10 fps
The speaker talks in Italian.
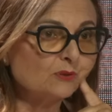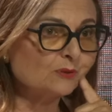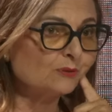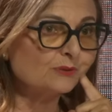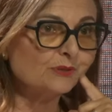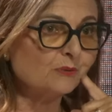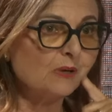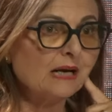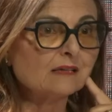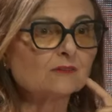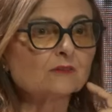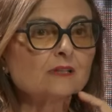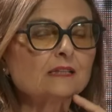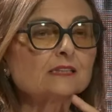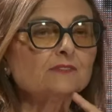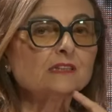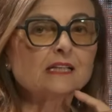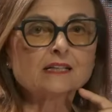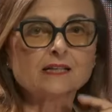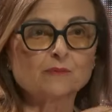continuato
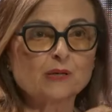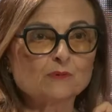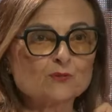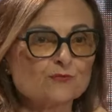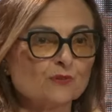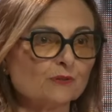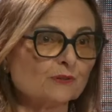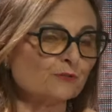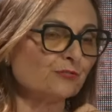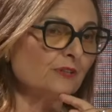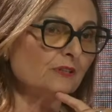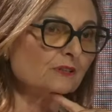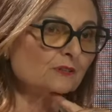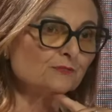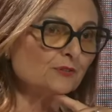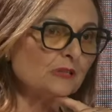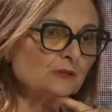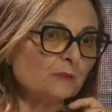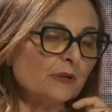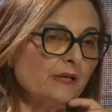l'attività che abbiamo svolto fino, fino, a
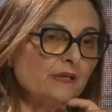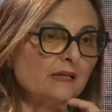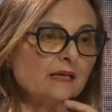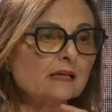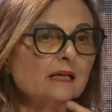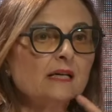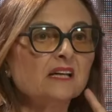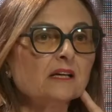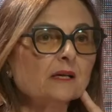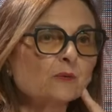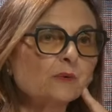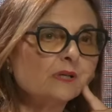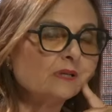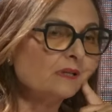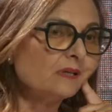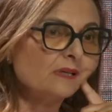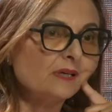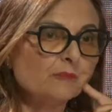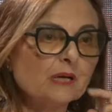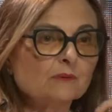domenica e
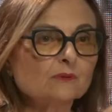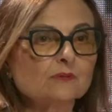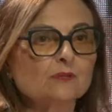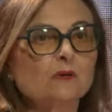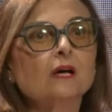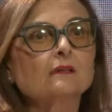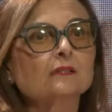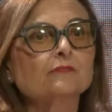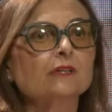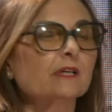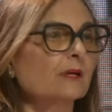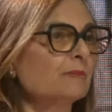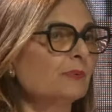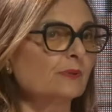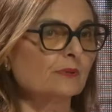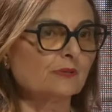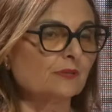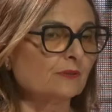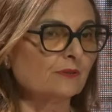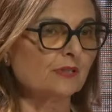quindi abbiamo continuato ad avere
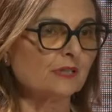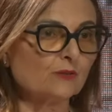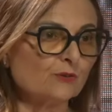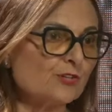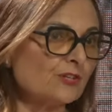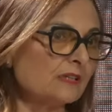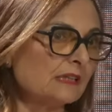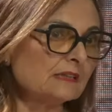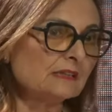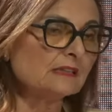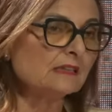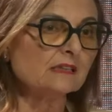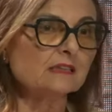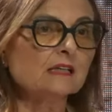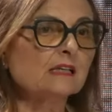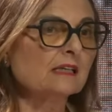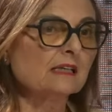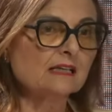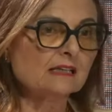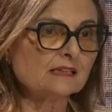rapporti con, con i cittadini,
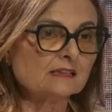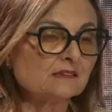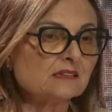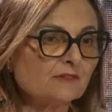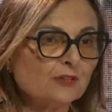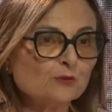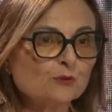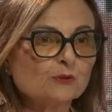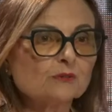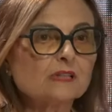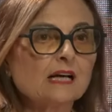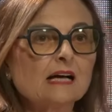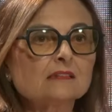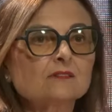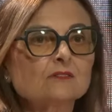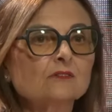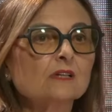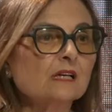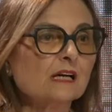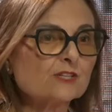a, ad avere un
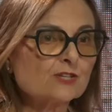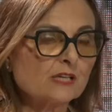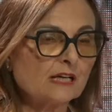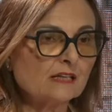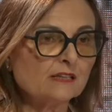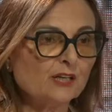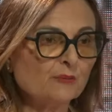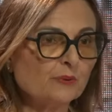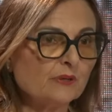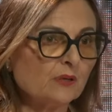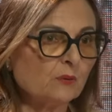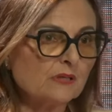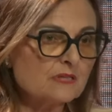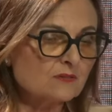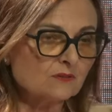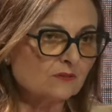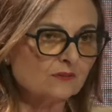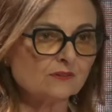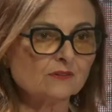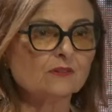contatto, a cercare di capire quali
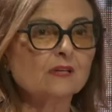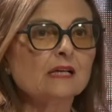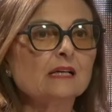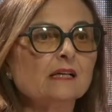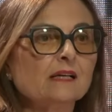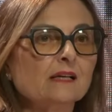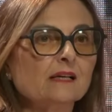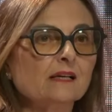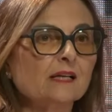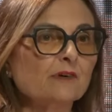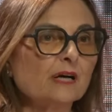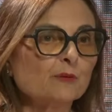sono le, le varie